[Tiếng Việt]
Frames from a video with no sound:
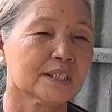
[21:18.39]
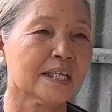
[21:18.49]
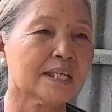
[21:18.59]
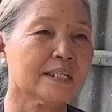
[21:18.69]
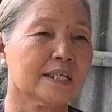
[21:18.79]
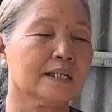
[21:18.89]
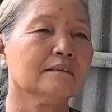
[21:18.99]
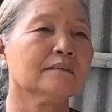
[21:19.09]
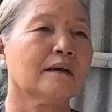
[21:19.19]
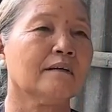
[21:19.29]
xây
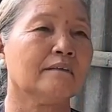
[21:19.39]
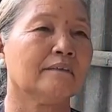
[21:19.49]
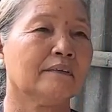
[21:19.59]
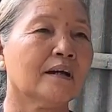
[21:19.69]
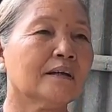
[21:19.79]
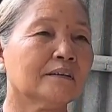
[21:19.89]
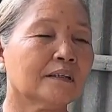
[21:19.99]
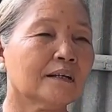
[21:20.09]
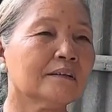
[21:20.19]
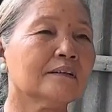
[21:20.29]
chuyển từ
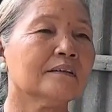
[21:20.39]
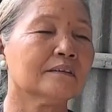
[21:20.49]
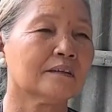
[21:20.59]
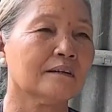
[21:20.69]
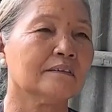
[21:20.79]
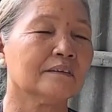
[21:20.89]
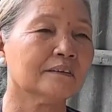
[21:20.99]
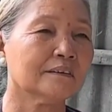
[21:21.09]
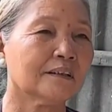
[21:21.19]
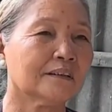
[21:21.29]
trên tới dưới, từ
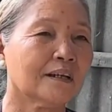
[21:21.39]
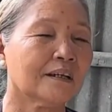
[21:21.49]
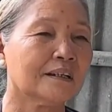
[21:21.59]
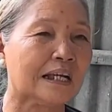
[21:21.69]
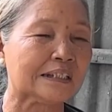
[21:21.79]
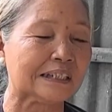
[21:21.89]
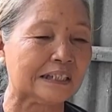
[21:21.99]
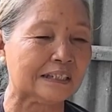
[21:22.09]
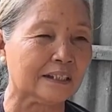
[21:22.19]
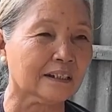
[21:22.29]
dưới tới trên, đã
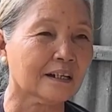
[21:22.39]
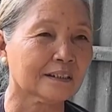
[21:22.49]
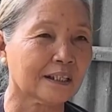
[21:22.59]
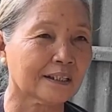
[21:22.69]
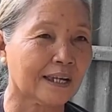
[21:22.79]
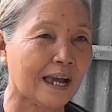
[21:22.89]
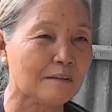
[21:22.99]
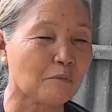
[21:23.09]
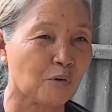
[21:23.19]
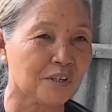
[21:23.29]
xây chuyển hết tất
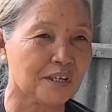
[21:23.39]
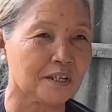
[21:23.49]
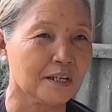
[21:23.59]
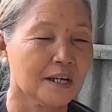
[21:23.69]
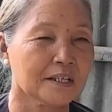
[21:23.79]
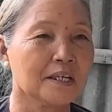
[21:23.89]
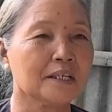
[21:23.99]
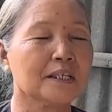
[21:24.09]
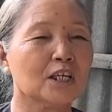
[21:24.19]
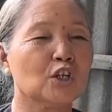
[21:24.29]
cả mọi việc,
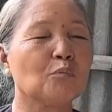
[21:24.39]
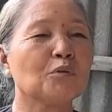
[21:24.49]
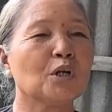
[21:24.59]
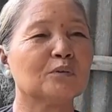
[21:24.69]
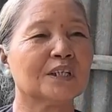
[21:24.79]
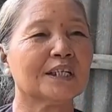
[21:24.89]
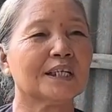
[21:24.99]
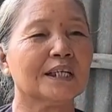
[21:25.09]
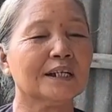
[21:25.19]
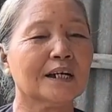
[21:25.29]
việc gì cũng đều
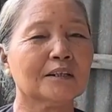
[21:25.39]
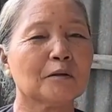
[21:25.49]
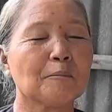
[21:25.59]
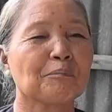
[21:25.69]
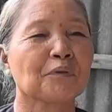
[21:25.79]
xây chuyển hết.